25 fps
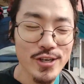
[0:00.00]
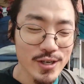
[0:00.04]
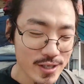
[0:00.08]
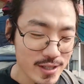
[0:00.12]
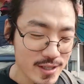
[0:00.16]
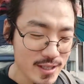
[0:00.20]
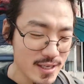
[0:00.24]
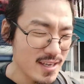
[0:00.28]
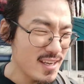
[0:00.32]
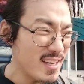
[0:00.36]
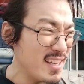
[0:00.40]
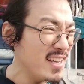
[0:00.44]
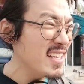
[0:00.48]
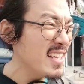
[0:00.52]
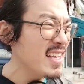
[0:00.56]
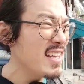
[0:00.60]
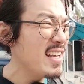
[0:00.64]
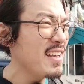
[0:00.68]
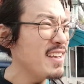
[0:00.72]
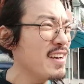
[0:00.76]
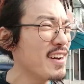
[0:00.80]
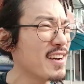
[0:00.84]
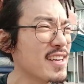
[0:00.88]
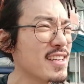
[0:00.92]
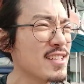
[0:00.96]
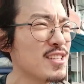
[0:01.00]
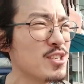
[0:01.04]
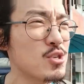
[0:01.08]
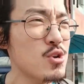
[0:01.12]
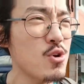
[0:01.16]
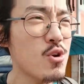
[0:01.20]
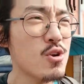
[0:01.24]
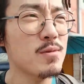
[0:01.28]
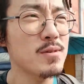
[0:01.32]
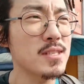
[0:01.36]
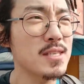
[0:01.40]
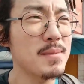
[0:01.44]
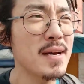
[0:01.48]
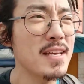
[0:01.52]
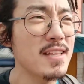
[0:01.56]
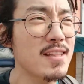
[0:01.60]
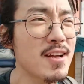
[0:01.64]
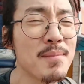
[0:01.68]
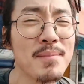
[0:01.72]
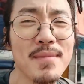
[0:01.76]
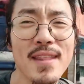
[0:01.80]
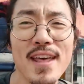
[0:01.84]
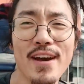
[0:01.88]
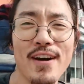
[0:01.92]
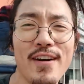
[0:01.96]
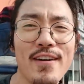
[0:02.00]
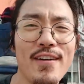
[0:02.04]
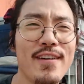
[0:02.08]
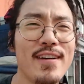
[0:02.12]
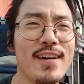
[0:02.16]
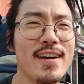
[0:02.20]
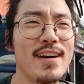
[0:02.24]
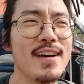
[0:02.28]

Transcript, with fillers: 근데 여기는 조금 이제 많이 덥네요.